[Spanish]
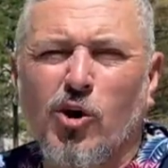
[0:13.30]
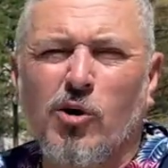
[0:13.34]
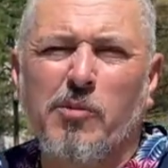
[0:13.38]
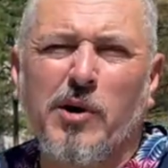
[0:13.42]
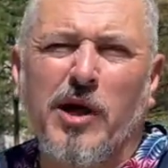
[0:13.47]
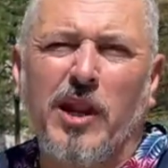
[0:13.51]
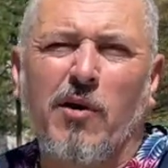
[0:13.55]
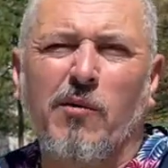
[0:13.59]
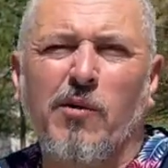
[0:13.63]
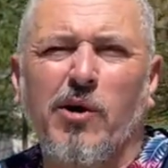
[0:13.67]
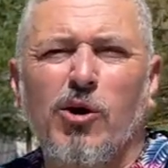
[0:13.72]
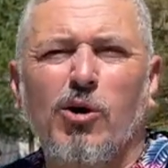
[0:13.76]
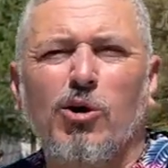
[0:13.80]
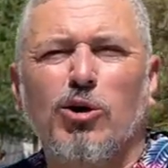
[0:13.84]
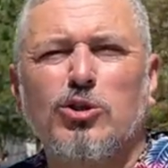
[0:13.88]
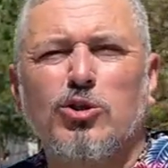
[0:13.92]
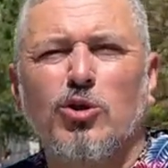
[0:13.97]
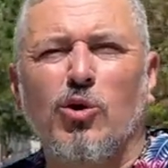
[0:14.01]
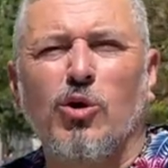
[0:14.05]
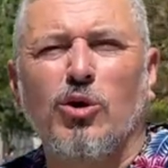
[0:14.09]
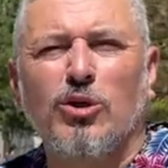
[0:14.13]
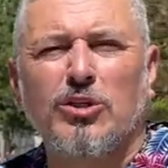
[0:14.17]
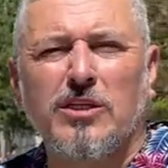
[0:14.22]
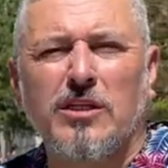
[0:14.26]
y
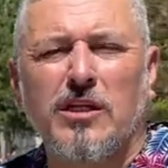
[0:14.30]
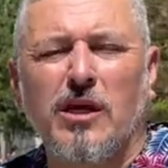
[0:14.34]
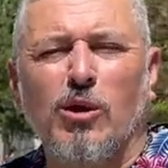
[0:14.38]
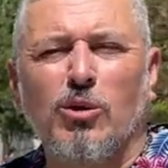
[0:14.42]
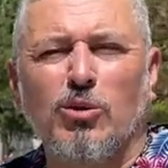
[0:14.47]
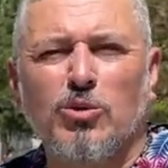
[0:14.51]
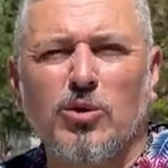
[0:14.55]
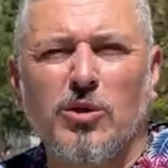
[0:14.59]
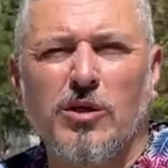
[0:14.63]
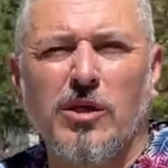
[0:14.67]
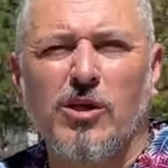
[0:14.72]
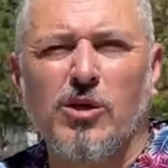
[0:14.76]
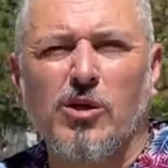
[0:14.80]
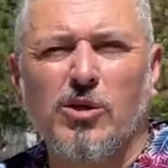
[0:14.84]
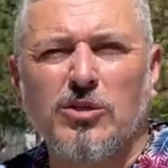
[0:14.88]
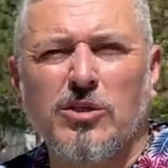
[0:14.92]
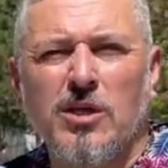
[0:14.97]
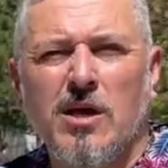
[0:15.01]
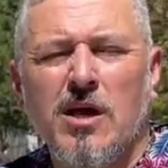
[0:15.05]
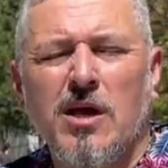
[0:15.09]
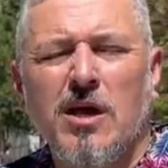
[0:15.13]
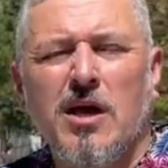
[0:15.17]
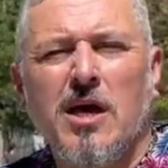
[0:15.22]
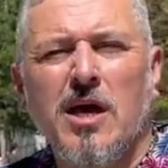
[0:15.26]
maravilloso de los Estados Unidos,
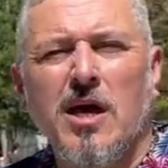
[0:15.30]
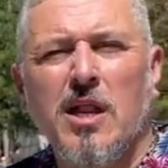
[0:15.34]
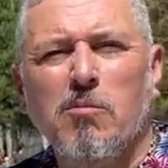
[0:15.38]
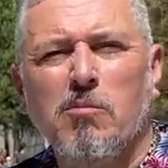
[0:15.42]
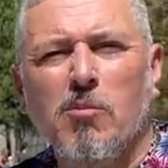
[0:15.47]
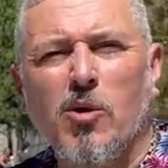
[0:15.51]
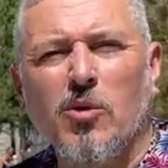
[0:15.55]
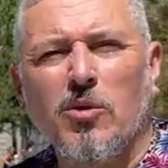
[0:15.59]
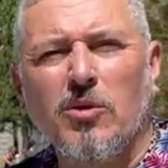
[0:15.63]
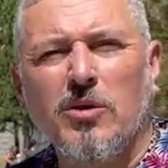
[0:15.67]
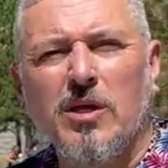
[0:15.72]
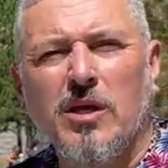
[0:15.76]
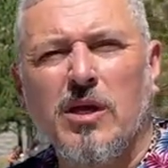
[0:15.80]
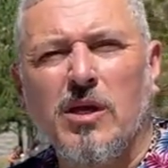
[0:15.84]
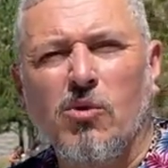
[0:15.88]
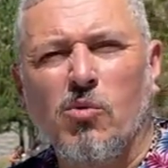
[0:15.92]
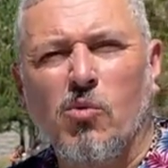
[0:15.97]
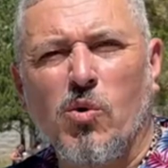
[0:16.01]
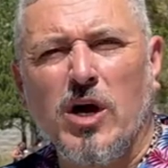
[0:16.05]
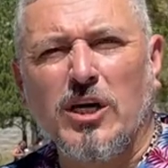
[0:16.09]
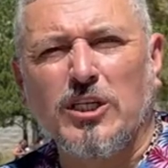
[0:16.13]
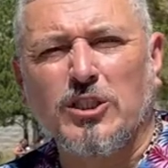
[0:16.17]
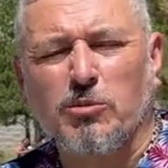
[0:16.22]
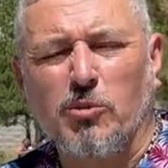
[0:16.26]
el Monte
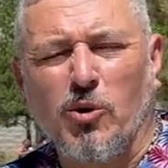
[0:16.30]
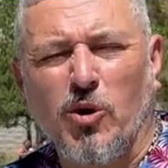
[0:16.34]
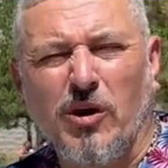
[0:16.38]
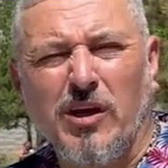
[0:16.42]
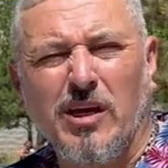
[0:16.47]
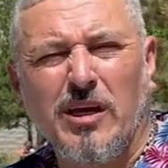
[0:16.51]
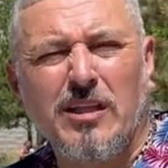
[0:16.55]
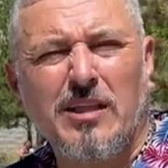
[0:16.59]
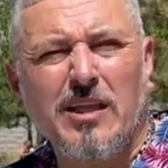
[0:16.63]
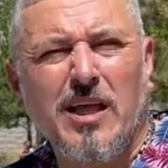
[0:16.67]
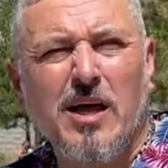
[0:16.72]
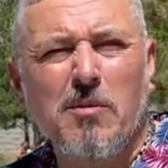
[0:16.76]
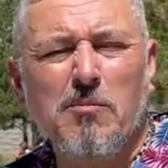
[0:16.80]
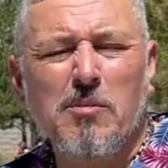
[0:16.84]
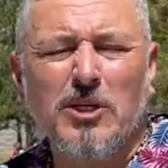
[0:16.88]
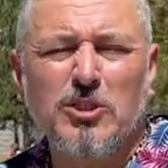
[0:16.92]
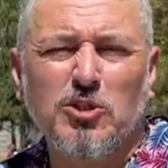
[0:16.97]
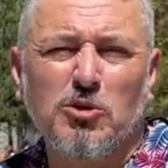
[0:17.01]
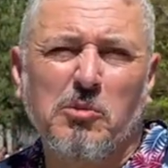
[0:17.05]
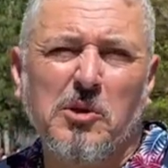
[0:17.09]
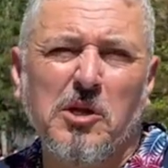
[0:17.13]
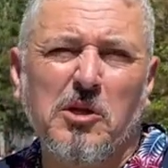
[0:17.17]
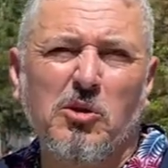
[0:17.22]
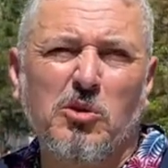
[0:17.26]
Rushmore, que está más
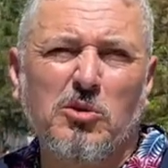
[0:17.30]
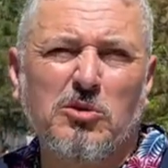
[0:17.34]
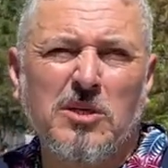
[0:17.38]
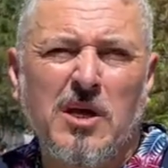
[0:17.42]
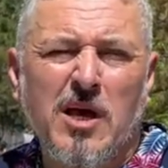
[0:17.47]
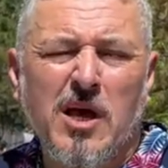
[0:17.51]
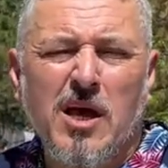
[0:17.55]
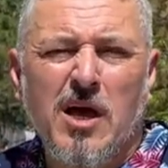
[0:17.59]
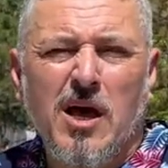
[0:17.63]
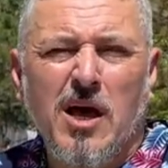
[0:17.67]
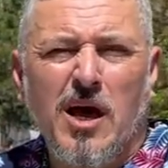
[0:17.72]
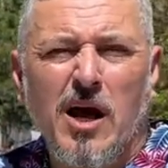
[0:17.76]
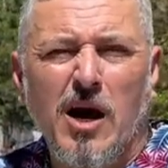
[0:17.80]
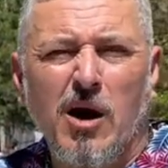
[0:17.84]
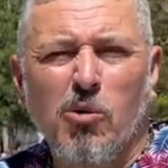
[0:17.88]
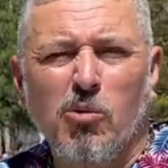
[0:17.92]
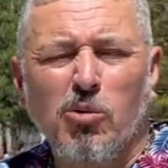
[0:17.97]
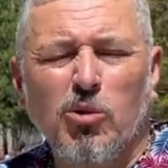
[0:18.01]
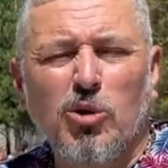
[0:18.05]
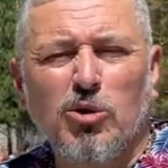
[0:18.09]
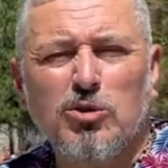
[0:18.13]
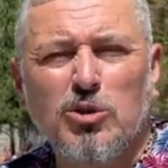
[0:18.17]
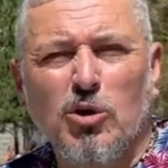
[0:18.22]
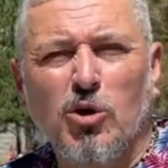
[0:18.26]
o menos a
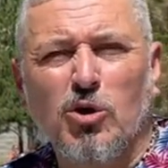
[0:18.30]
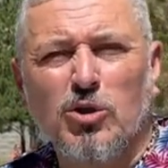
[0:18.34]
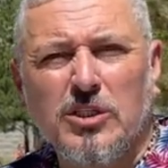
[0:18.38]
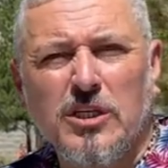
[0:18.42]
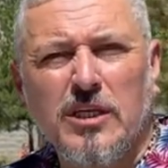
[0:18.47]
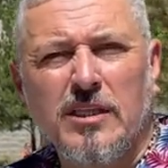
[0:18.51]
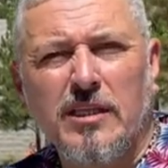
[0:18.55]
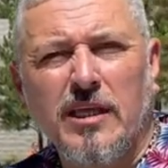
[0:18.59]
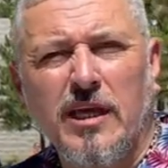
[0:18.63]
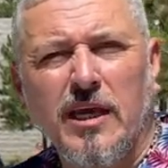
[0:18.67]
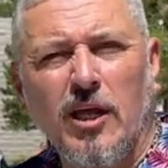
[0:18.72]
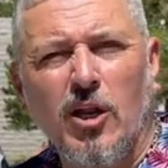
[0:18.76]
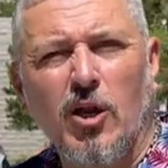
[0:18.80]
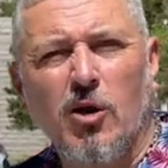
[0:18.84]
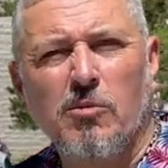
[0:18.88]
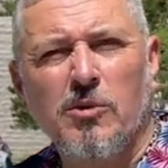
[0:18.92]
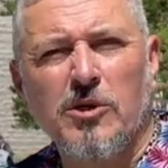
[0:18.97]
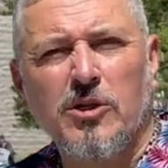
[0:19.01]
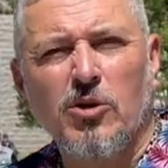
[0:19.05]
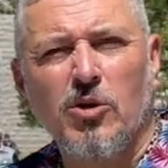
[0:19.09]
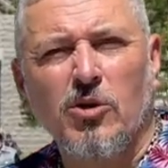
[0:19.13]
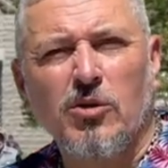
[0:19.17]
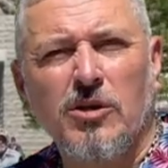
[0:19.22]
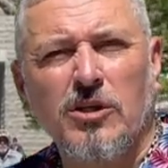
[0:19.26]
unos 80
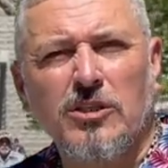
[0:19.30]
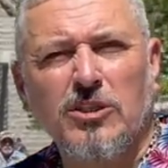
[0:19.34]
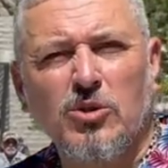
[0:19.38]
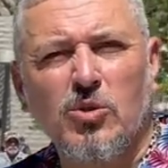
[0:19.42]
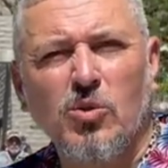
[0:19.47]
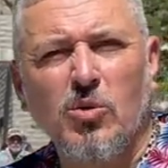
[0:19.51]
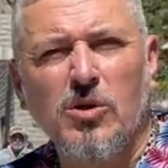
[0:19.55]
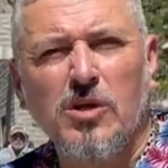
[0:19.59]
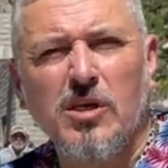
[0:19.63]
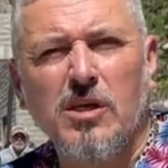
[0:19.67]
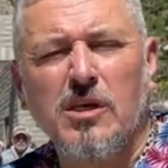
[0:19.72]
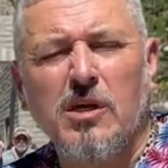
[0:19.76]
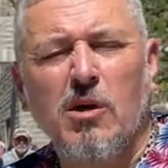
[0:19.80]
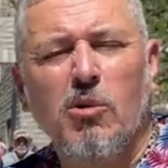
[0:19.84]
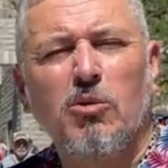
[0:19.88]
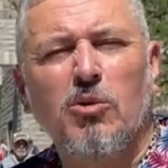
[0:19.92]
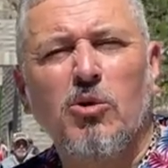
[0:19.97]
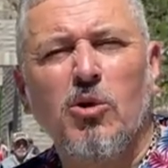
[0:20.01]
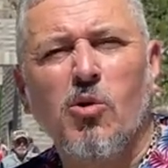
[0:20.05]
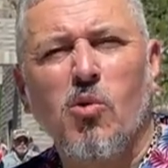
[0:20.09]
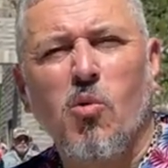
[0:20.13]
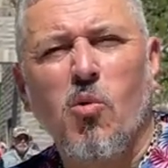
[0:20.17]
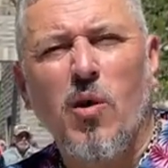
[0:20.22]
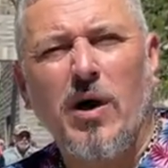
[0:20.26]
kilómetros de Sturgis y a
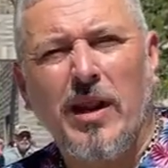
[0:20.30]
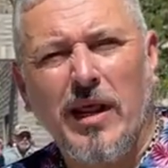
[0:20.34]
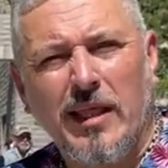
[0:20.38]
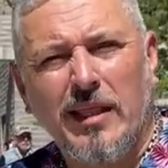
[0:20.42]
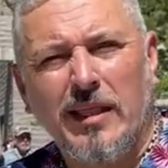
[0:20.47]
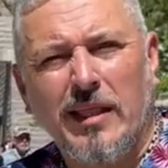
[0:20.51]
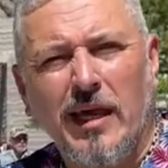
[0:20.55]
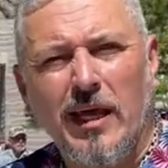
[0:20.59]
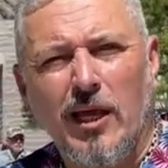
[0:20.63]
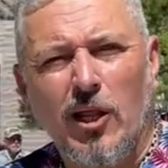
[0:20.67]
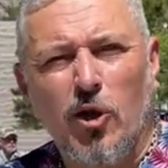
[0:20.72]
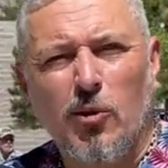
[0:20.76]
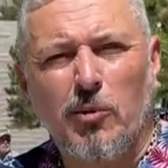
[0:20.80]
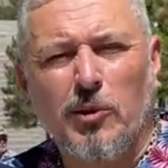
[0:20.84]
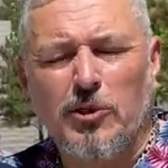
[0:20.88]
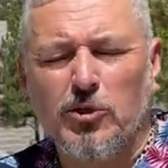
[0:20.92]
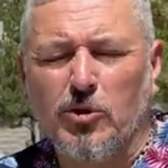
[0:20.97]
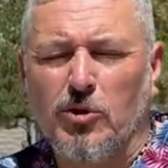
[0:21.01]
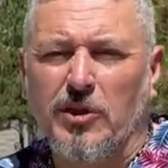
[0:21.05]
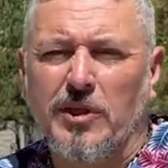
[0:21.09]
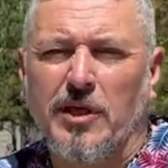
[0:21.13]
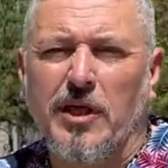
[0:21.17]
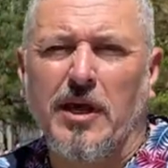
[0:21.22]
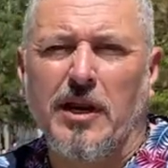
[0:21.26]
unos 40
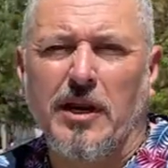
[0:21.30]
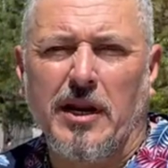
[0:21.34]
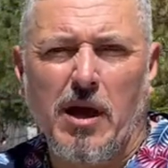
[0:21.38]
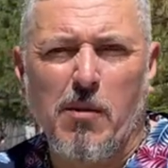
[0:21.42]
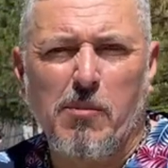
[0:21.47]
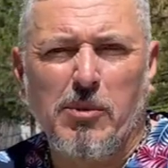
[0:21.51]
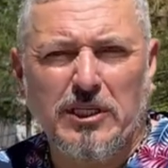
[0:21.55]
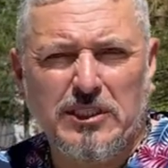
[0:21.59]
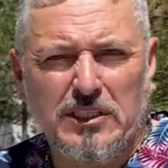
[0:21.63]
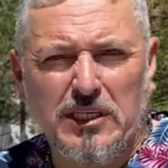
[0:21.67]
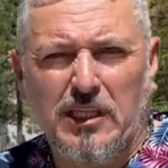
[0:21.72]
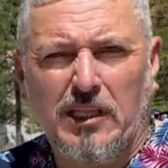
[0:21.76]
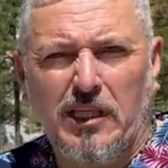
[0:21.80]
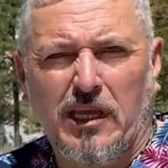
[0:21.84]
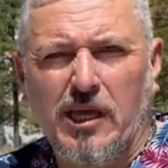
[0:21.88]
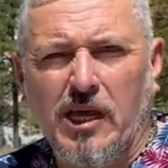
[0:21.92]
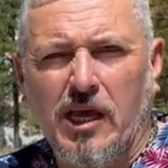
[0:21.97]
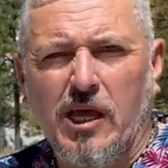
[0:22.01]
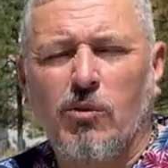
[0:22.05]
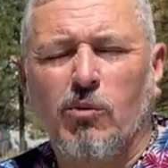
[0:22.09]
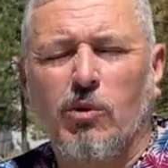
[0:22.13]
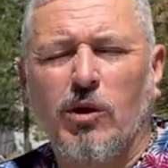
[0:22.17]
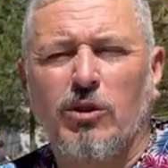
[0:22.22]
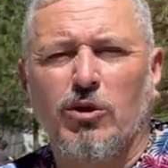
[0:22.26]
kilómetros de Rapid City,
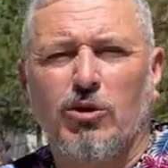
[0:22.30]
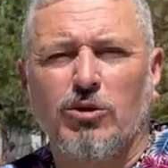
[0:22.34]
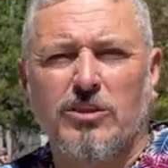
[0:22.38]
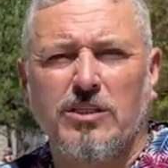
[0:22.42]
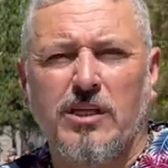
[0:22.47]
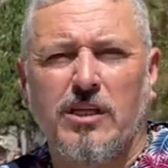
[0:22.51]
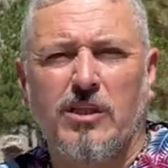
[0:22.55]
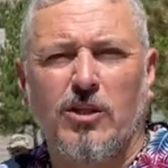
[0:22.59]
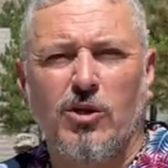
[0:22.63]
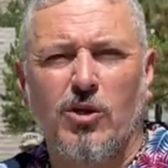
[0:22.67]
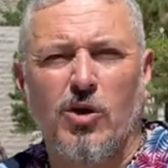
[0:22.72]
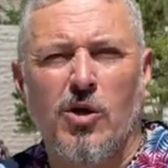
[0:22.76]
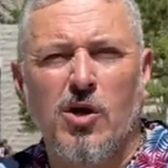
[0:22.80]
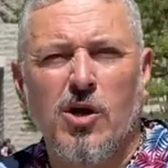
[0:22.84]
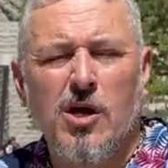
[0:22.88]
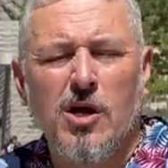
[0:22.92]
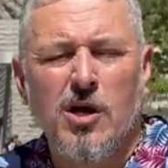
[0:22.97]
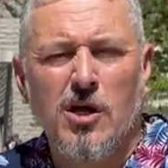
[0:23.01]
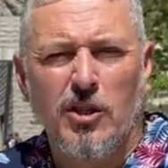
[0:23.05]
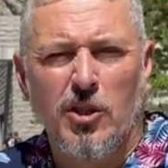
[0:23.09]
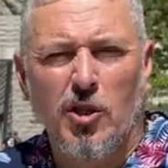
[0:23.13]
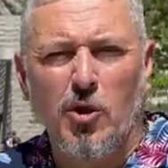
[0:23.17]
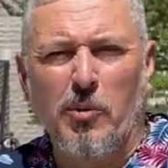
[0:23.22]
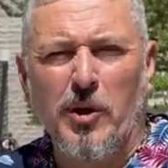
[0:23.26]
que es nuestro centro
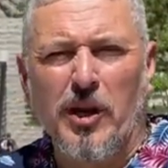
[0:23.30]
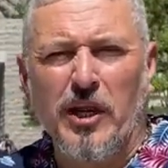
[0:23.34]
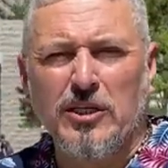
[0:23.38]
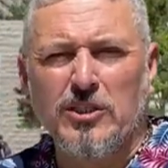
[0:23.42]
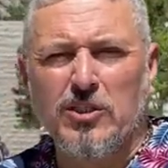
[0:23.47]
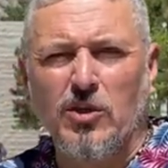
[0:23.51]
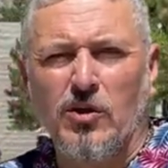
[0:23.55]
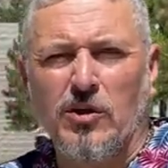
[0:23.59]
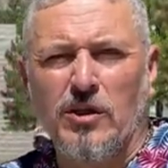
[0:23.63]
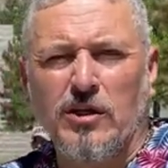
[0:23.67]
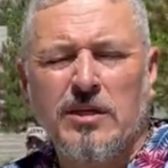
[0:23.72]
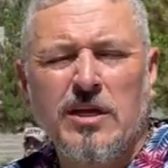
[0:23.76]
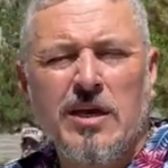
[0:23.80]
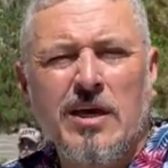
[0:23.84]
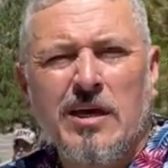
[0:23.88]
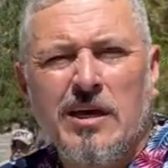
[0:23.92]
de operaciones.